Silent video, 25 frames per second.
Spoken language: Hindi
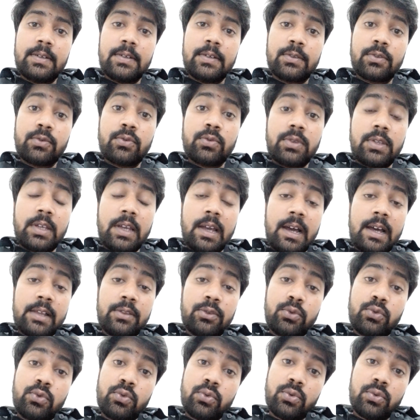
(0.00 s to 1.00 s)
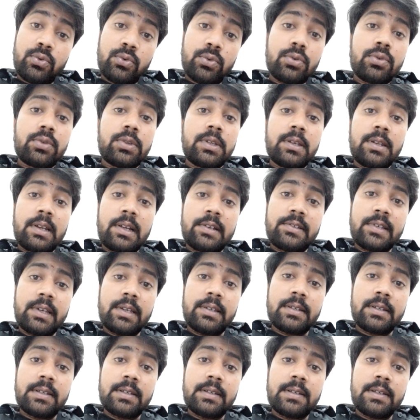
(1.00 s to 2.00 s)
तो ध्यान दोनों को देना
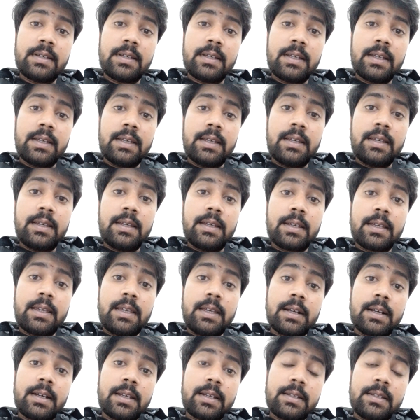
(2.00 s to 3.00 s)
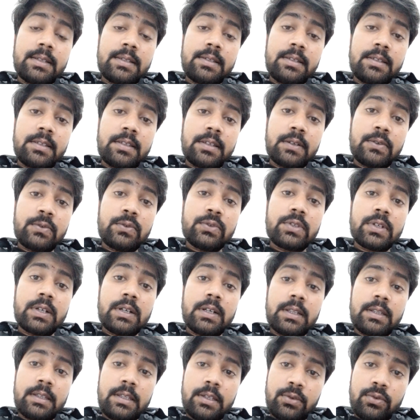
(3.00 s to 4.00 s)
चाहिए कि अगर किसी से कुछ
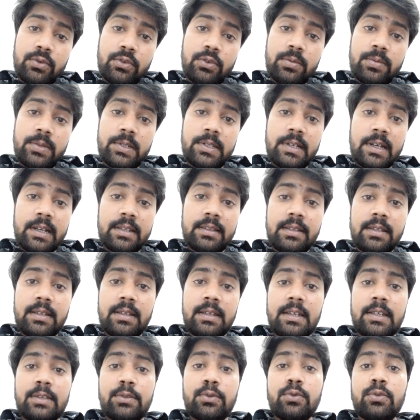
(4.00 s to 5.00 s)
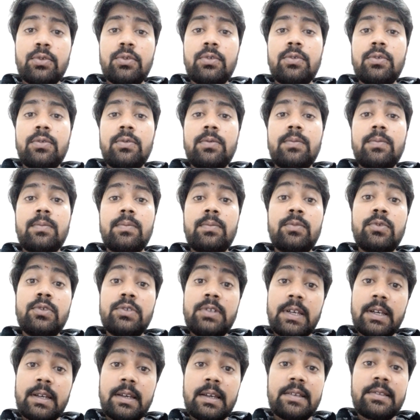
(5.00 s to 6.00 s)
गलती हो भी जाती है तो
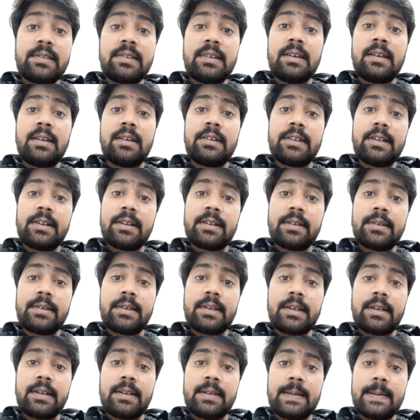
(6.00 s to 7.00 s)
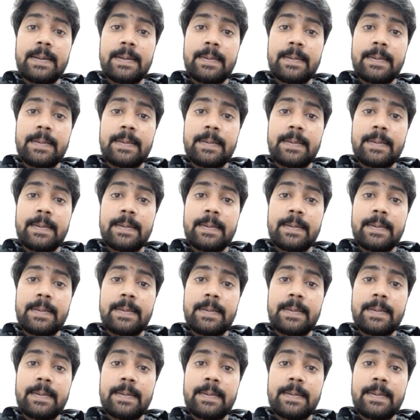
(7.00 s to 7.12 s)
मुझे कैसे हैंडल करना है